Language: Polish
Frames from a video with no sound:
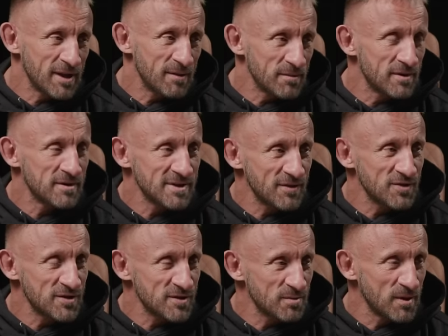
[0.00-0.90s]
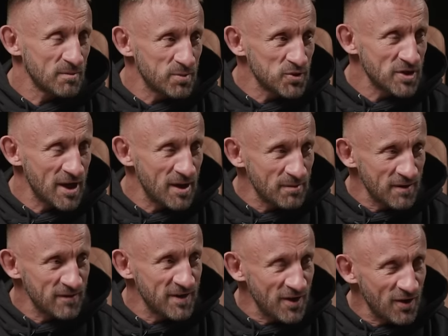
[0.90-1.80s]
tam zawsze sobie puszczałem
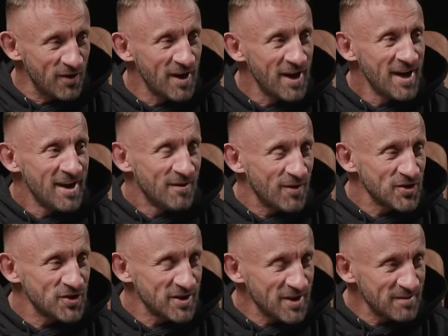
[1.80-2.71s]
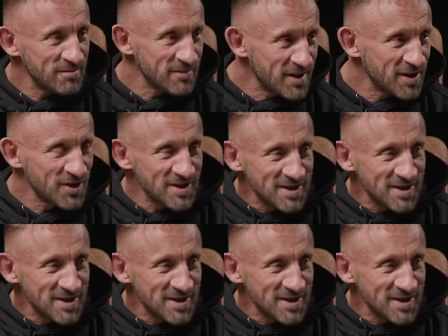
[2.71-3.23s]
na wideo właśnie tam mm -hmm.